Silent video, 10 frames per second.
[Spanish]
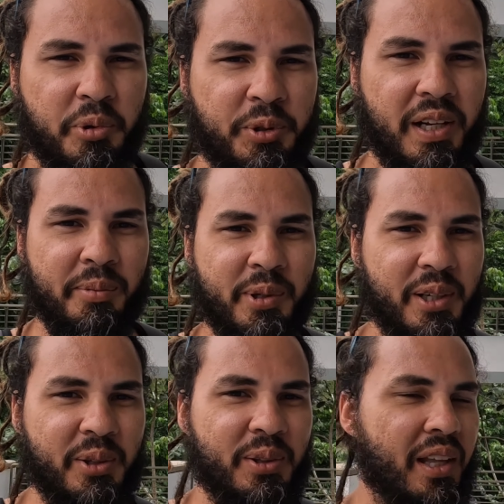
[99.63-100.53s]
brutal porque
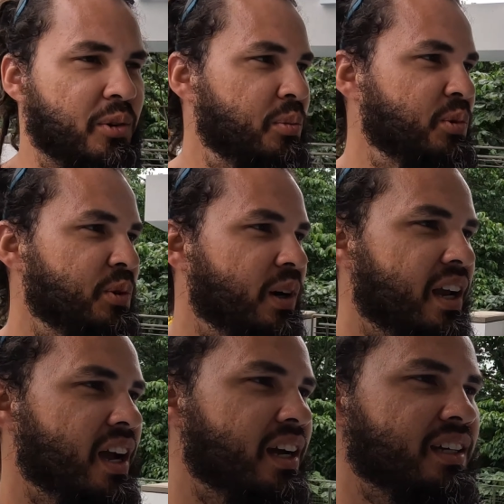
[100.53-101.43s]
esto está todo el mundo
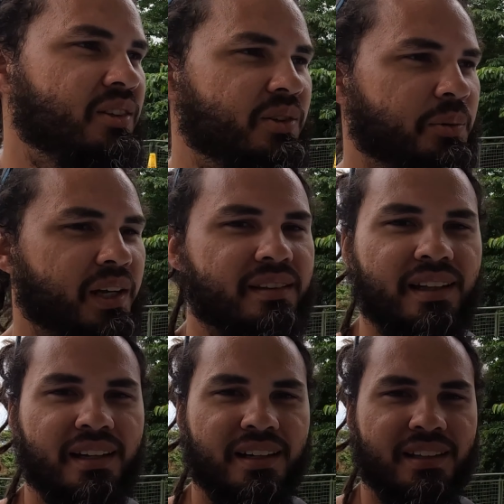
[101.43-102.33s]
calladito y no voy a
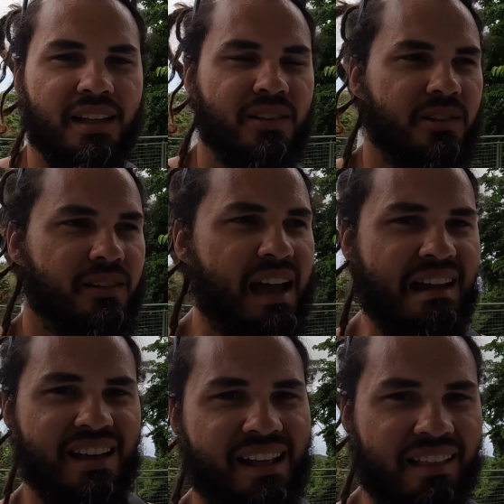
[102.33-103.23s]
estar gritando.
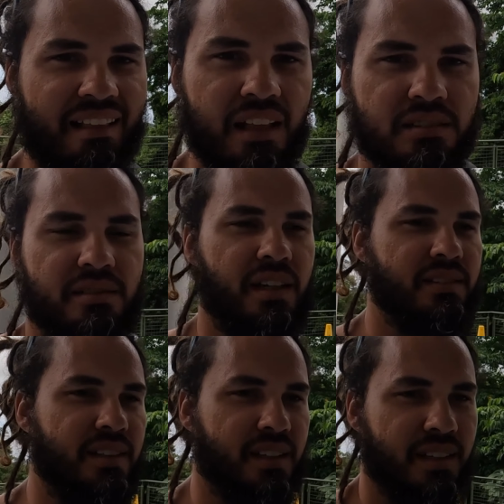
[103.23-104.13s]
Eh,
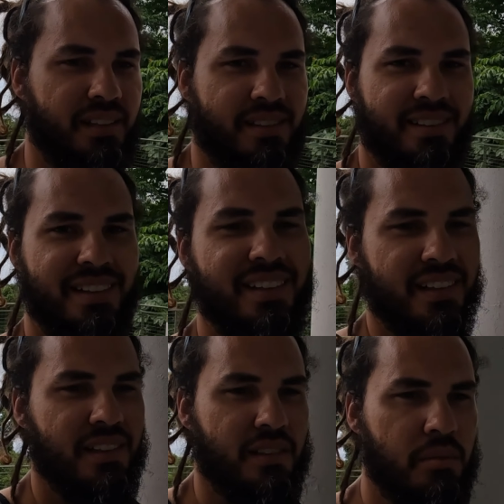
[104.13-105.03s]
así que,
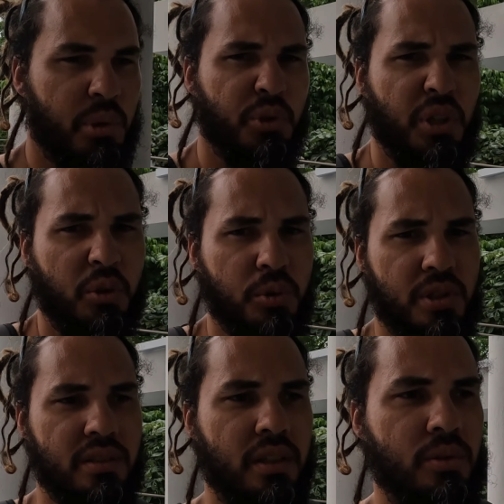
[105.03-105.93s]
pero se
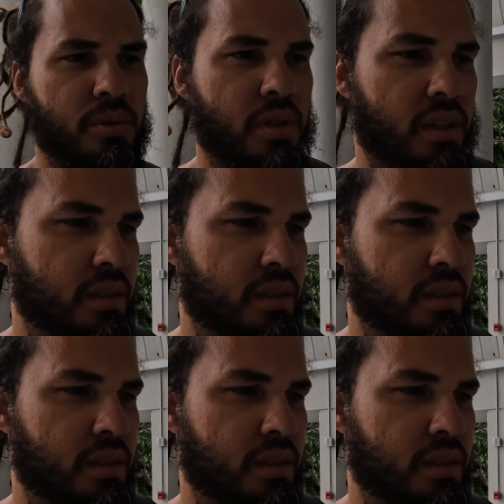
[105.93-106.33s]
escucha, se escucha.